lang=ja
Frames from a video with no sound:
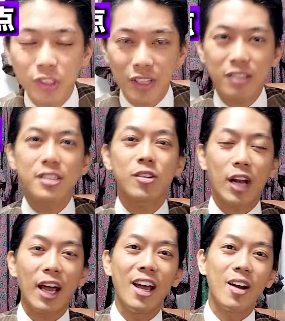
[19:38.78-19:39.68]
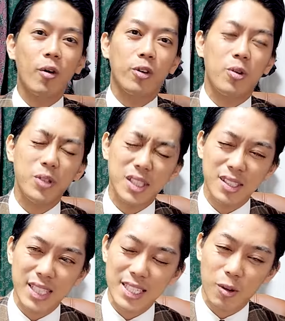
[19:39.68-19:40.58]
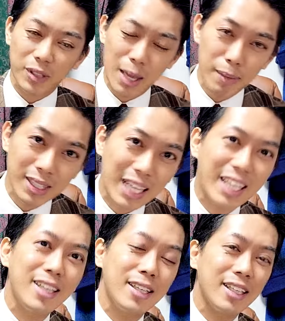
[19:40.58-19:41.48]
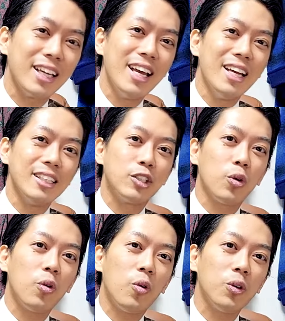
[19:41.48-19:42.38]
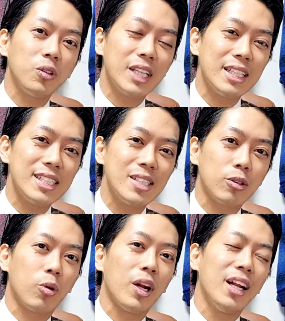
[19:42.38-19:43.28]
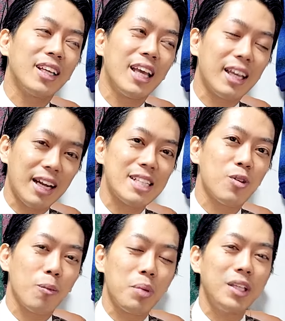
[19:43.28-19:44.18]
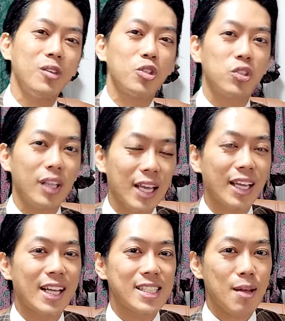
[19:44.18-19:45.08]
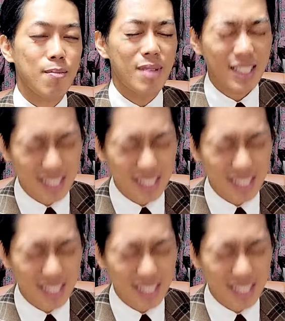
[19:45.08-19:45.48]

増えるんですよねこの共通テストのためだけに情報の点数を取らなきゃいけないその勉強しなきゃいけないんですねめっ